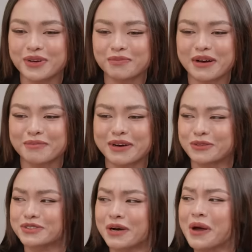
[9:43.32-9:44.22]
chuyện mà
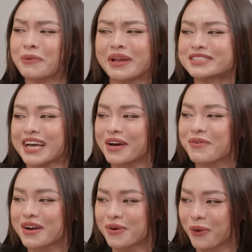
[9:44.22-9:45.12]
mặc đồ xấu em cũng đã trải
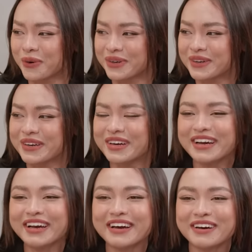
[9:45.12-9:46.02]
qua rồi.
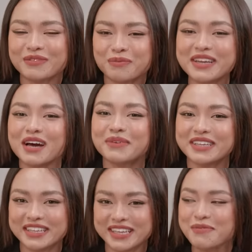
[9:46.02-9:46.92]
Bây giờ
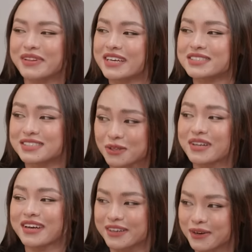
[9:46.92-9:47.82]
mình nhìn thấy mình xấu
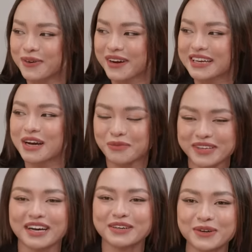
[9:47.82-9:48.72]
thiệt luôn á, ừ. công
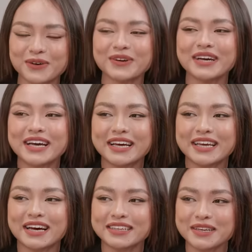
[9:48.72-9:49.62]
nhận luôn.
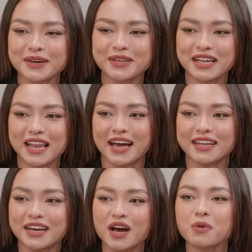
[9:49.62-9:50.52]
À, nhưng mà nhìn
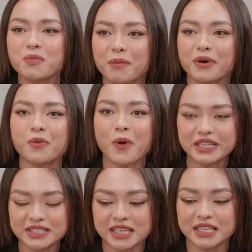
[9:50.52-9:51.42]
lại thì nó cũng là một cái
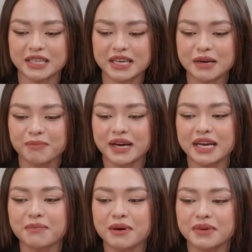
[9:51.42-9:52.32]
quá trình mà
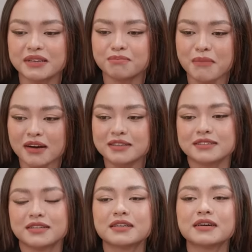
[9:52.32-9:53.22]
khi mà mình bận
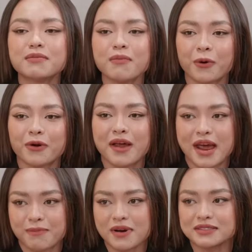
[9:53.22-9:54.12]
được những cái bộ đồ
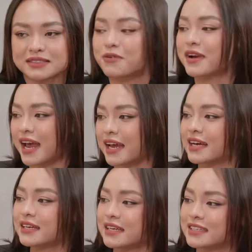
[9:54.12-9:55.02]
đẹp á, sau này
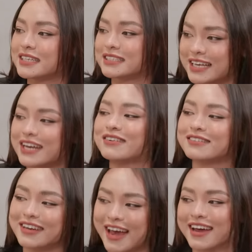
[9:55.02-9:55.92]
á thì sẽ
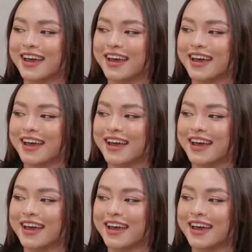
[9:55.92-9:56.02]
được người khác